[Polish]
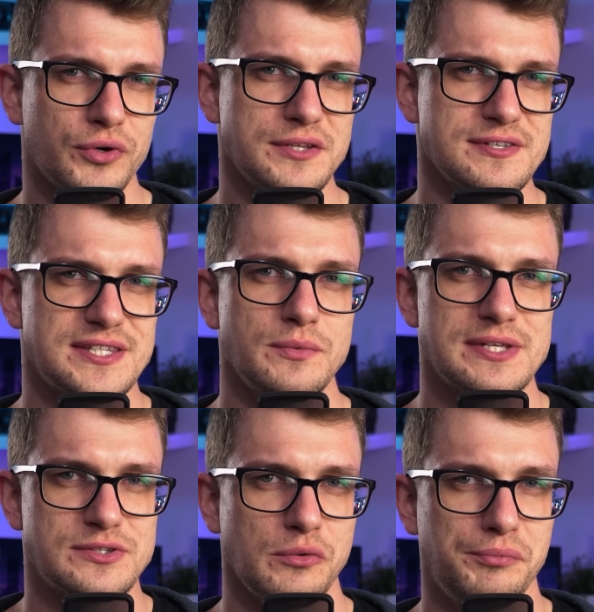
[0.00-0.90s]
fora zostały
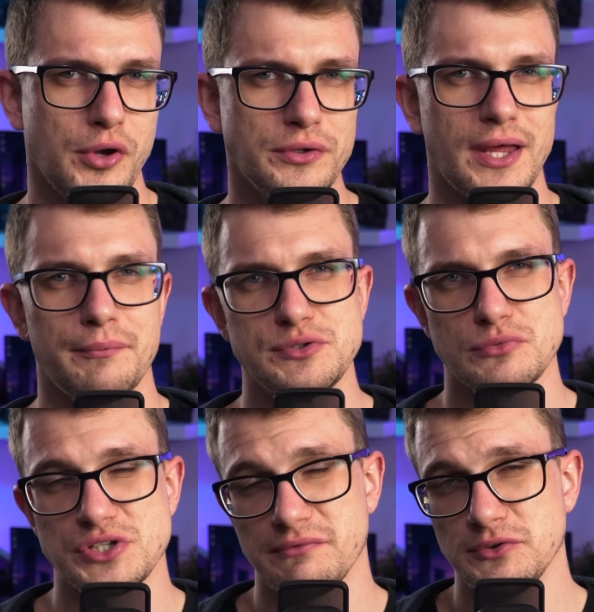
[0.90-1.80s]
zastąpione, a być
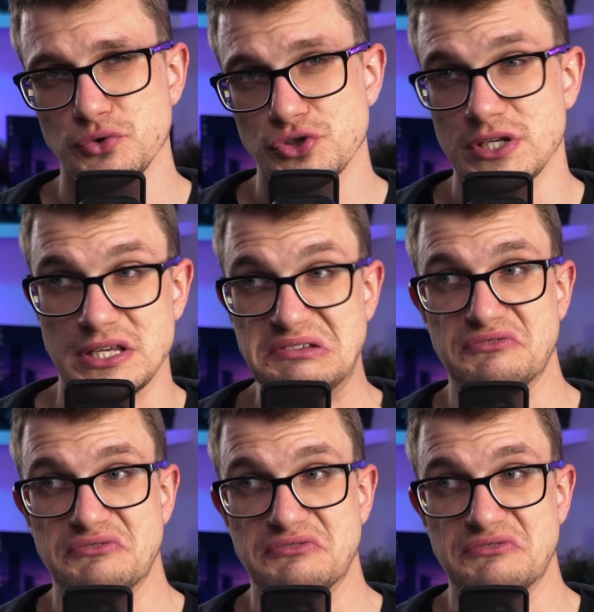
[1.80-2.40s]
może nawet już i